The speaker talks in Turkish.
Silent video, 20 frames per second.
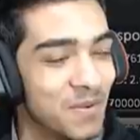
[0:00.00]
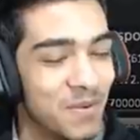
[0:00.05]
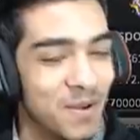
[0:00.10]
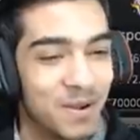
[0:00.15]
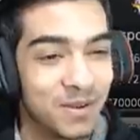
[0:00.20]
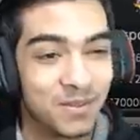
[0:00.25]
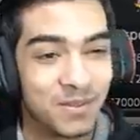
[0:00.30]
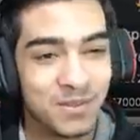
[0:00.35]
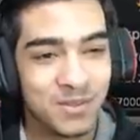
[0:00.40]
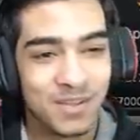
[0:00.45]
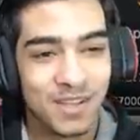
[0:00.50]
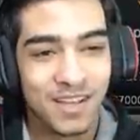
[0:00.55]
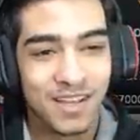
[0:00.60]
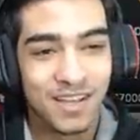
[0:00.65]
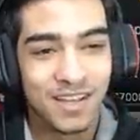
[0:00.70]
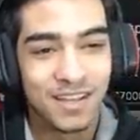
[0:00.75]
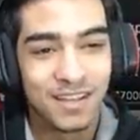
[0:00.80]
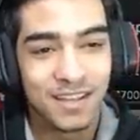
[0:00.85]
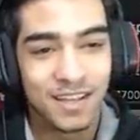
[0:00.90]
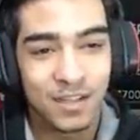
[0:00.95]
artık.
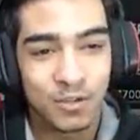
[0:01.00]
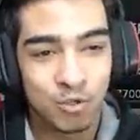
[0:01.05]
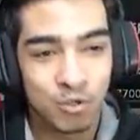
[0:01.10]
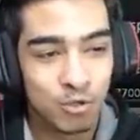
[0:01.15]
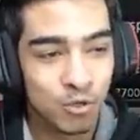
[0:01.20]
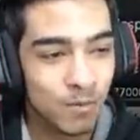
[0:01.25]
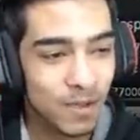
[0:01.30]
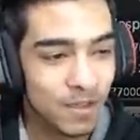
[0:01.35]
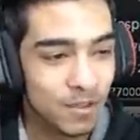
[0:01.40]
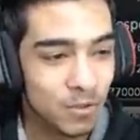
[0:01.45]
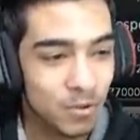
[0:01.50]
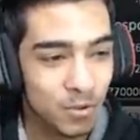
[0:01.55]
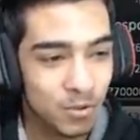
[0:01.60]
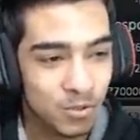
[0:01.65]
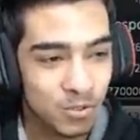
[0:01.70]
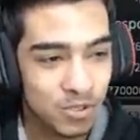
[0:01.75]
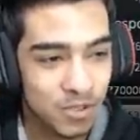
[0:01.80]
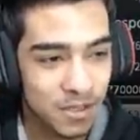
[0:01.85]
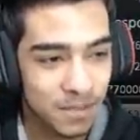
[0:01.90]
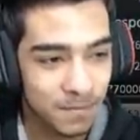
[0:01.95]
Ya şunu ben
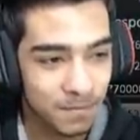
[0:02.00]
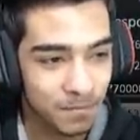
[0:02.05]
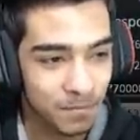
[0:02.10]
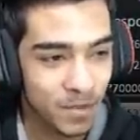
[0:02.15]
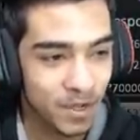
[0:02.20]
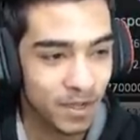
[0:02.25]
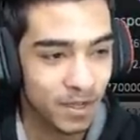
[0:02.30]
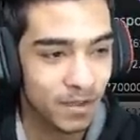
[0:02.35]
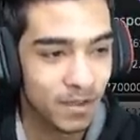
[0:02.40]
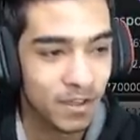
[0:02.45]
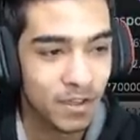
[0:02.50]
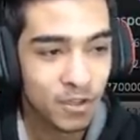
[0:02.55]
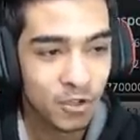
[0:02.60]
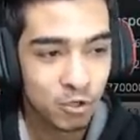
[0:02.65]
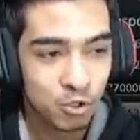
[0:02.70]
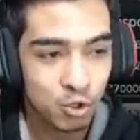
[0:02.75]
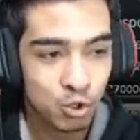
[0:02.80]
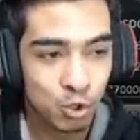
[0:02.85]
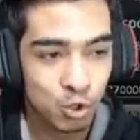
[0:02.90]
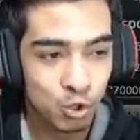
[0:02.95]
görünce bak
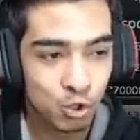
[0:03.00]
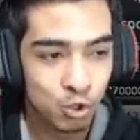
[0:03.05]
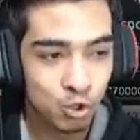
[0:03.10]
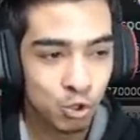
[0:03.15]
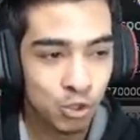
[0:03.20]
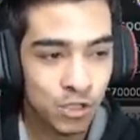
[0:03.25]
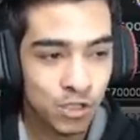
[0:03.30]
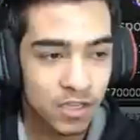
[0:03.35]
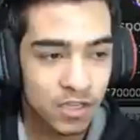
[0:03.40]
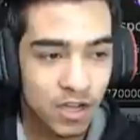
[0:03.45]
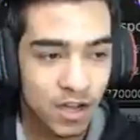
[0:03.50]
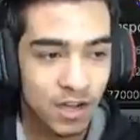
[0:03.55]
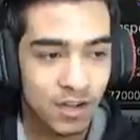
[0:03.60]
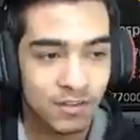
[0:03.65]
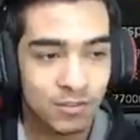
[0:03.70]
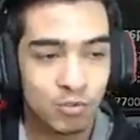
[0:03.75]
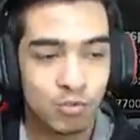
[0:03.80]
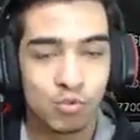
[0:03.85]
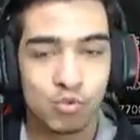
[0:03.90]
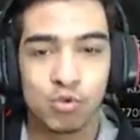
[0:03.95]
şu şuradaki
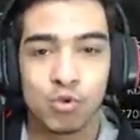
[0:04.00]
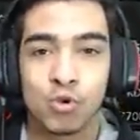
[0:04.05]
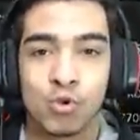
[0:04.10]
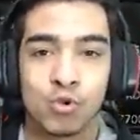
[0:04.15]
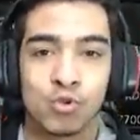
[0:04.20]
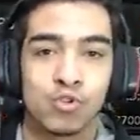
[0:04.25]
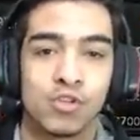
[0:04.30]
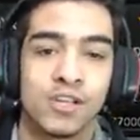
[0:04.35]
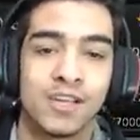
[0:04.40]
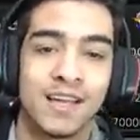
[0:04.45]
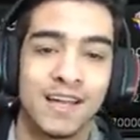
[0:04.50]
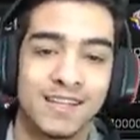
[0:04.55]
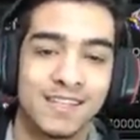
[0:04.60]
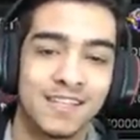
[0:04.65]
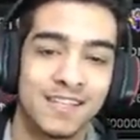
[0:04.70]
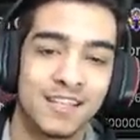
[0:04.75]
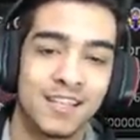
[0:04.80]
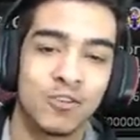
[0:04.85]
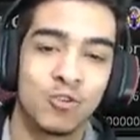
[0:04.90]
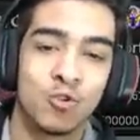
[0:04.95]
artı 3'ü görünce
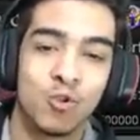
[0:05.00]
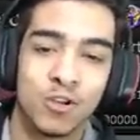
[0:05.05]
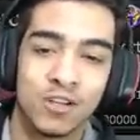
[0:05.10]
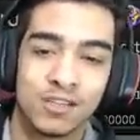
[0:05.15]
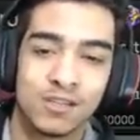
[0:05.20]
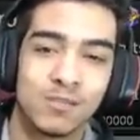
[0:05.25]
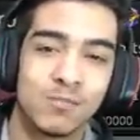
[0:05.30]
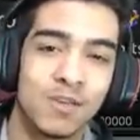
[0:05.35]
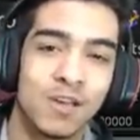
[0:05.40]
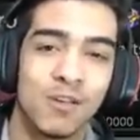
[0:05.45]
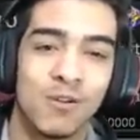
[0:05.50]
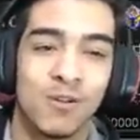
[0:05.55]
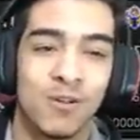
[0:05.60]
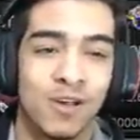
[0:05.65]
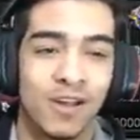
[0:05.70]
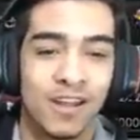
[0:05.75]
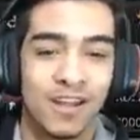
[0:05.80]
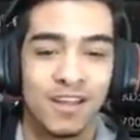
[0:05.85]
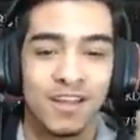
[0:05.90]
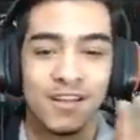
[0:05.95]
gerçekten gülesim geliyor.
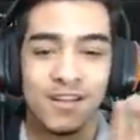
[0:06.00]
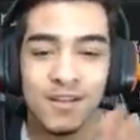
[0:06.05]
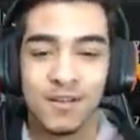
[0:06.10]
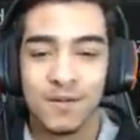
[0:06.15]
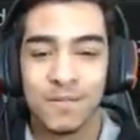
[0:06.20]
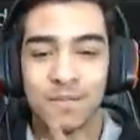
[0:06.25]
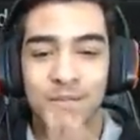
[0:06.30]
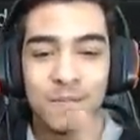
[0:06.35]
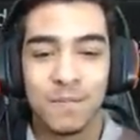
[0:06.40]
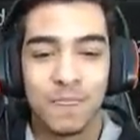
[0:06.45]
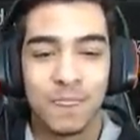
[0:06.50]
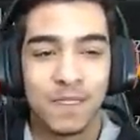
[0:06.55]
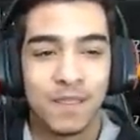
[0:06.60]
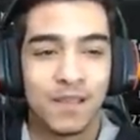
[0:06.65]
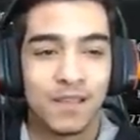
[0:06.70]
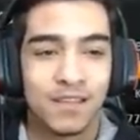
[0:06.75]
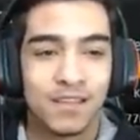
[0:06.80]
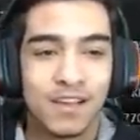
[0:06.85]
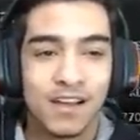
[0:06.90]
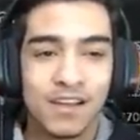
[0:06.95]
Yani
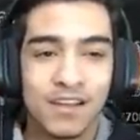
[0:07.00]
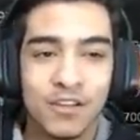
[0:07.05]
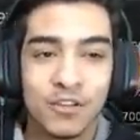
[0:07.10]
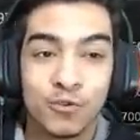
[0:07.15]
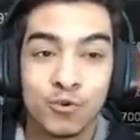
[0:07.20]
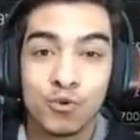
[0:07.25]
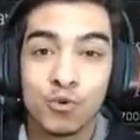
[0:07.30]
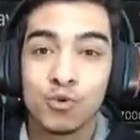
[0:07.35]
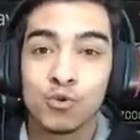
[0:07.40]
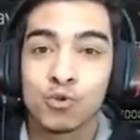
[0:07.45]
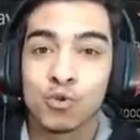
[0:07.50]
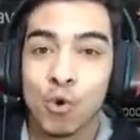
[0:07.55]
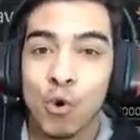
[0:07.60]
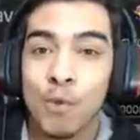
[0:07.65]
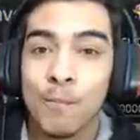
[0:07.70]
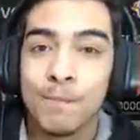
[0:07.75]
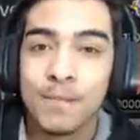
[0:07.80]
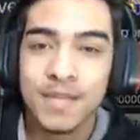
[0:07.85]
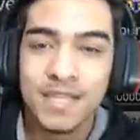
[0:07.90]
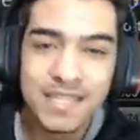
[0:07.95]
yani
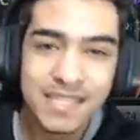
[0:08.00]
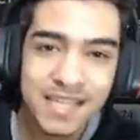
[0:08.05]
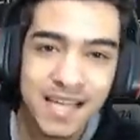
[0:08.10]
210 bin